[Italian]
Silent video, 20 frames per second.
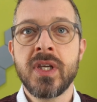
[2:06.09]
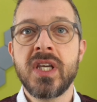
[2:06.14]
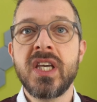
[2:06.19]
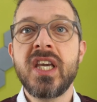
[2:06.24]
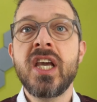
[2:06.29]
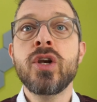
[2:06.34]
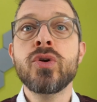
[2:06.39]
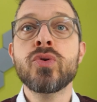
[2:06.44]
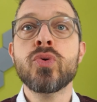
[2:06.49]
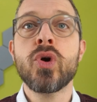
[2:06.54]

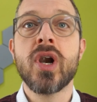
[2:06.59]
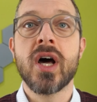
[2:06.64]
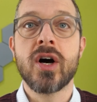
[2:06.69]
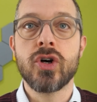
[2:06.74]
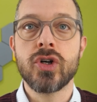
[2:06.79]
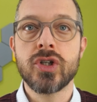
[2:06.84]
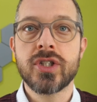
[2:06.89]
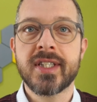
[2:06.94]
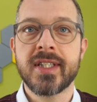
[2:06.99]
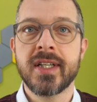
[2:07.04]
il nulla
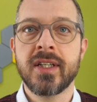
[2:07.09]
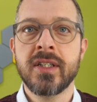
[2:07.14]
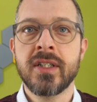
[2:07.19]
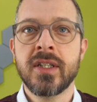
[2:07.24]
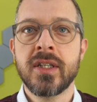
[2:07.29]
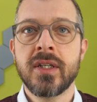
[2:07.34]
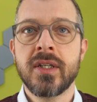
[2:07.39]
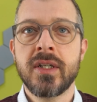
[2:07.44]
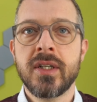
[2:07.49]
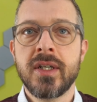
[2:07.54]
osta
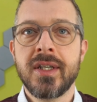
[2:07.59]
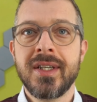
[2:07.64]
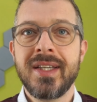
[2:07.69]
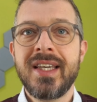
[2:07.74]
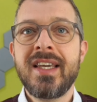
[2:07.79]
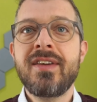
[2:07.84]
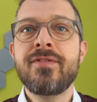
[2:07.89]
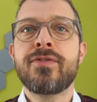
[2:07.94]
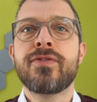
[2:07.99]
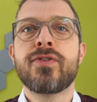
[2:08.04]

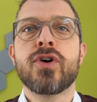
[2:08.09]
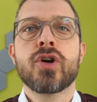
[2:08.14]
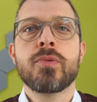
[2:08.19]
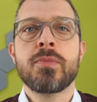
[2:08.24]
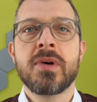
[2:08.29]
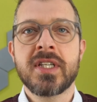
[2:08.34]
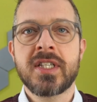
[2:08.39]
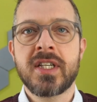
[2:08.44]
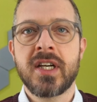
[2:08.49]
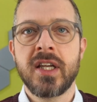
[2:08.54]
in
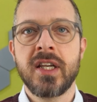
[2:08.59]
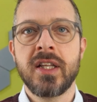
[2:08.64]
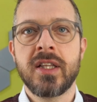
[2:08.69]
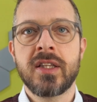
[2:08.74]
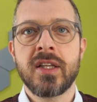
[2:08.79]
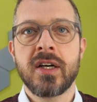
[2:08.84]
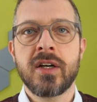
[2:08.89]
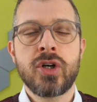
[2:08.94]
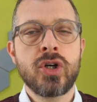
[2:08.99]
forma scritta.